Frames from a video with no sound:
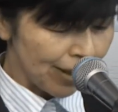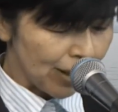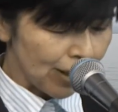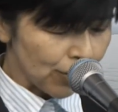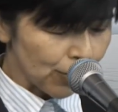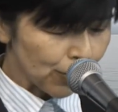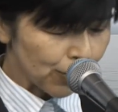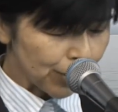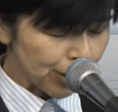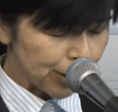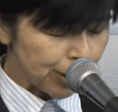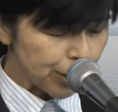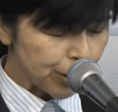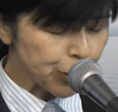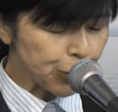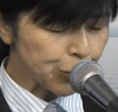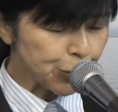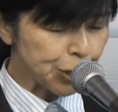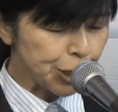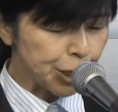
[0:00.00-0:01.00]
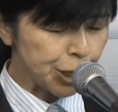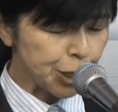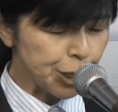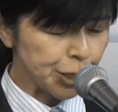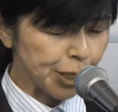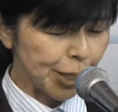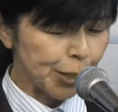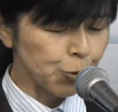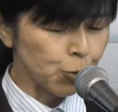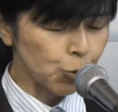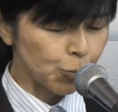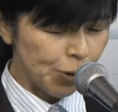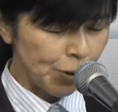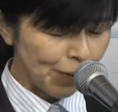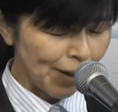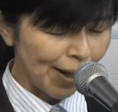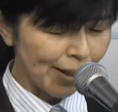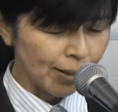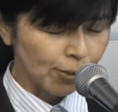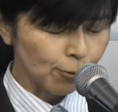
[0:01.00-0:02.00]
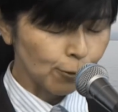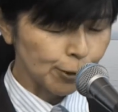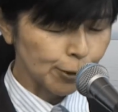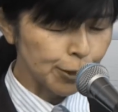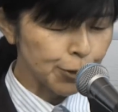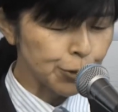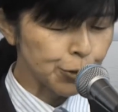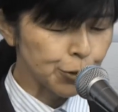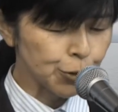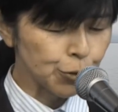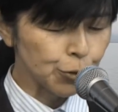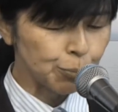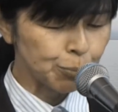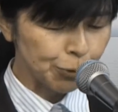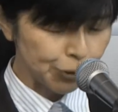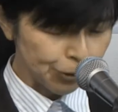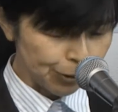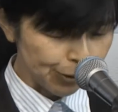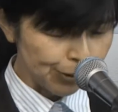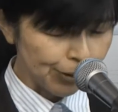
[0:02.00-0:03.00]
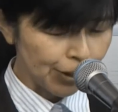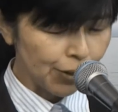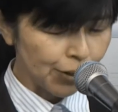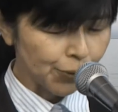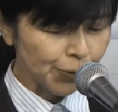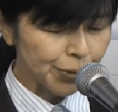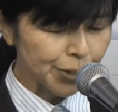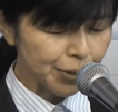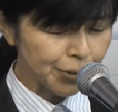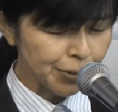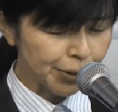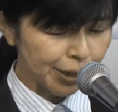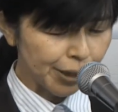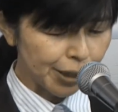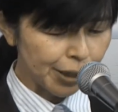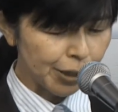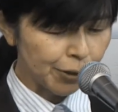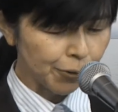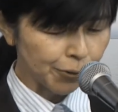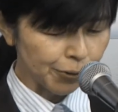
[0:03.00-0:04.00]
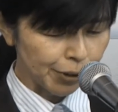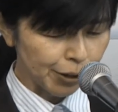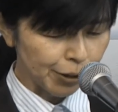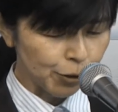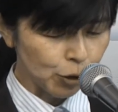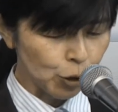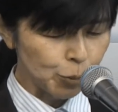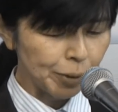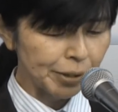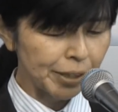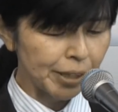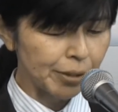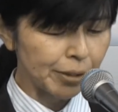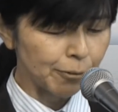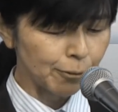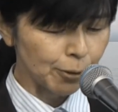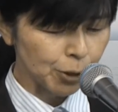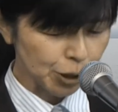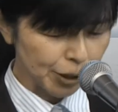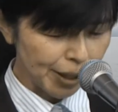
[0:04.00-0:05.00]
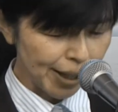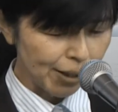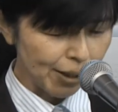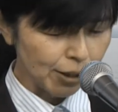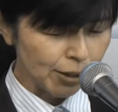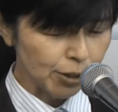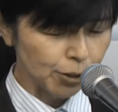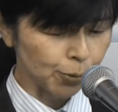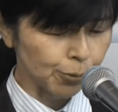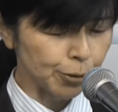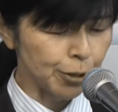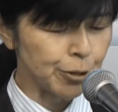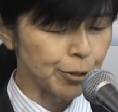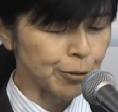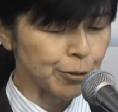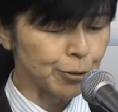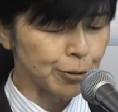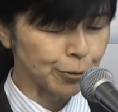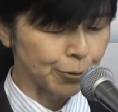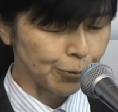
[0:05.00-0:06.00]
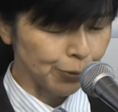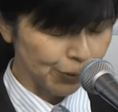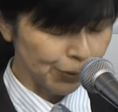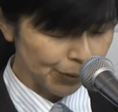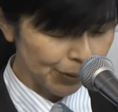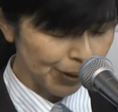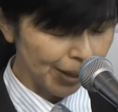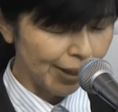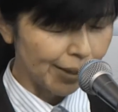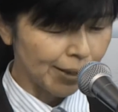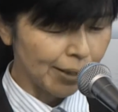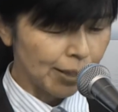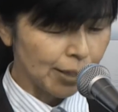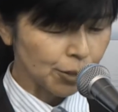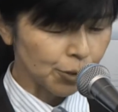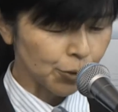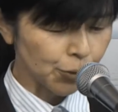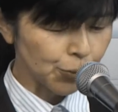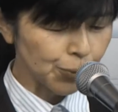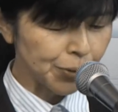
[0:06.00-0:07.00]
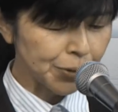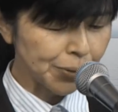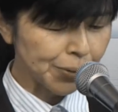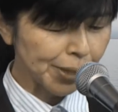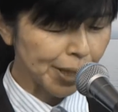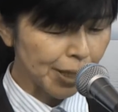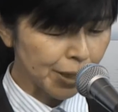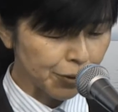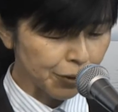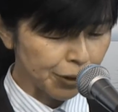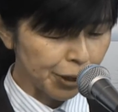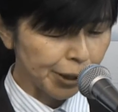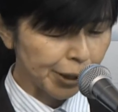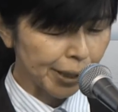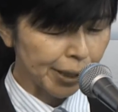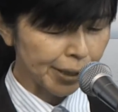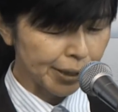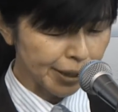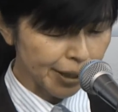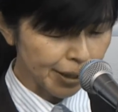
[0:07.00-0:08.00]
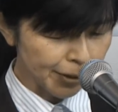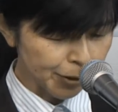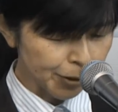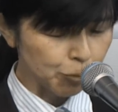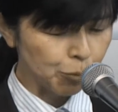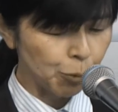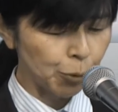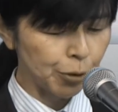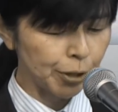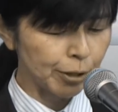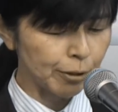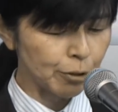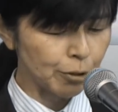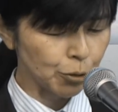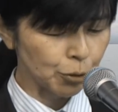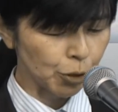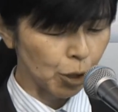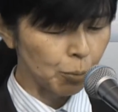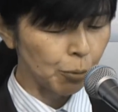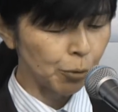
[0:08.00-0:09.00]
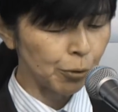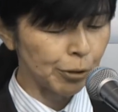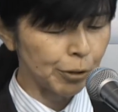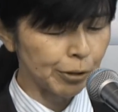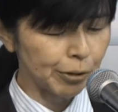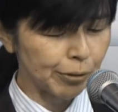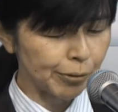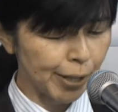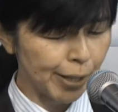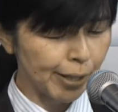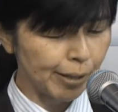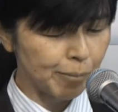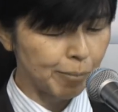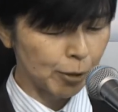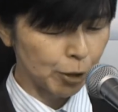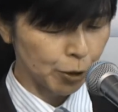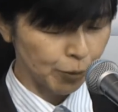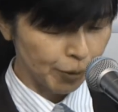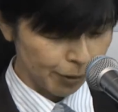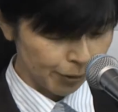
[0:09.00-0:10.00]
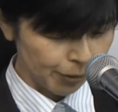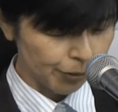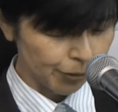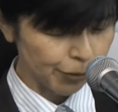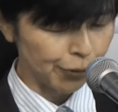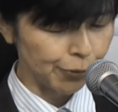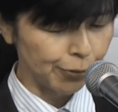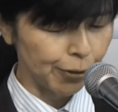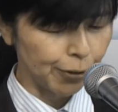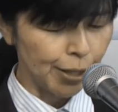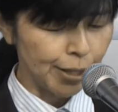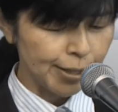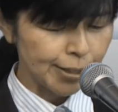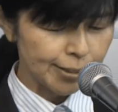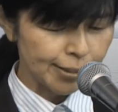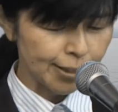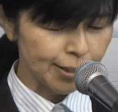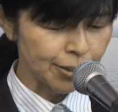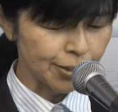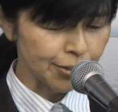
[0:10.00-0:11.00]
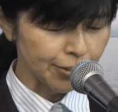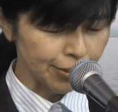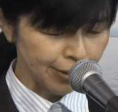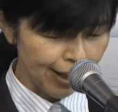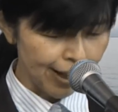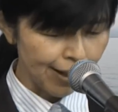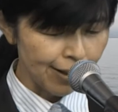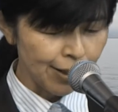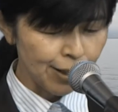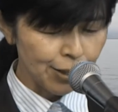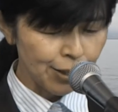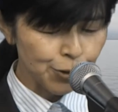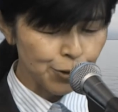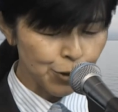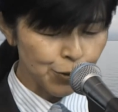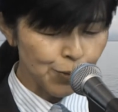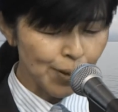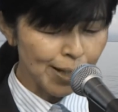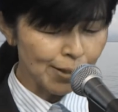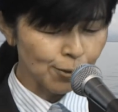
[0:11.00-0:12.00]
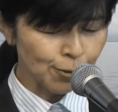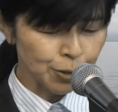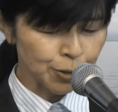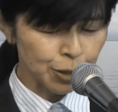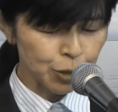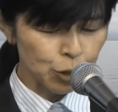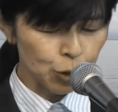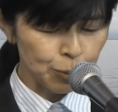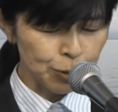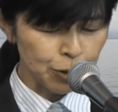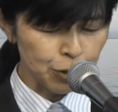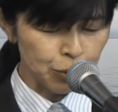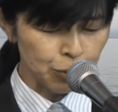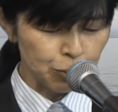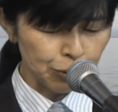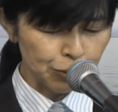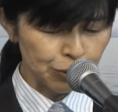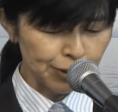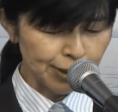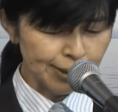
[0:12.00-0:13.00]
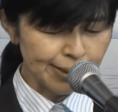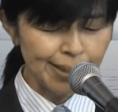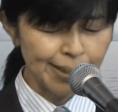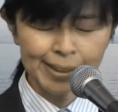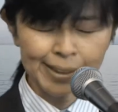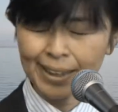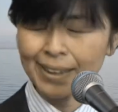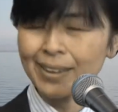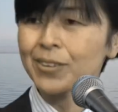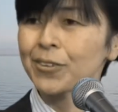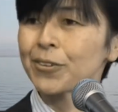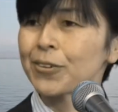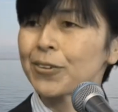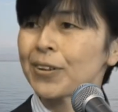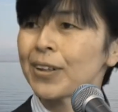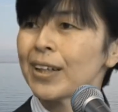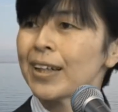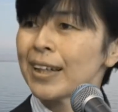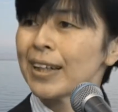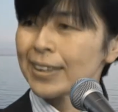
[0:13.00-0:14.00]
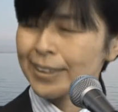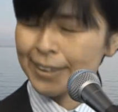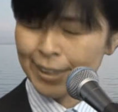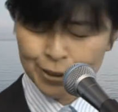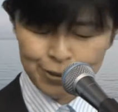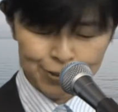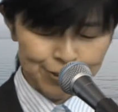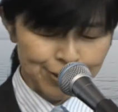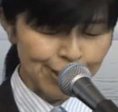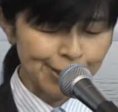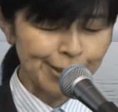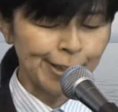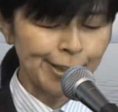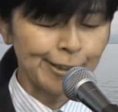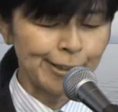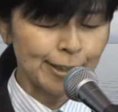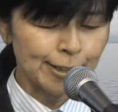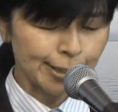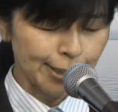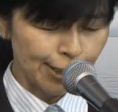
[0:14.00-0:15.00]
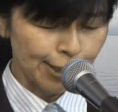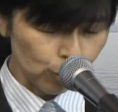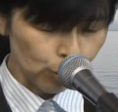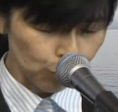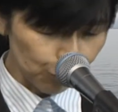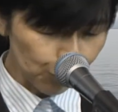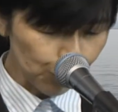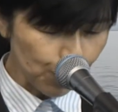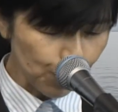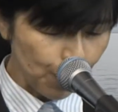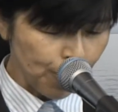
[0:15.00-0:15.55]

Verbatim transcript: 特に22日火曜日は午前中プールお昼にイオンに車で移動してそこで昼食をとりその上の階の2階にあるボーリング場でボーリングで交わるというスケジュールで夜は個人の場所に戻って正解というスケジュールだったんですけれども、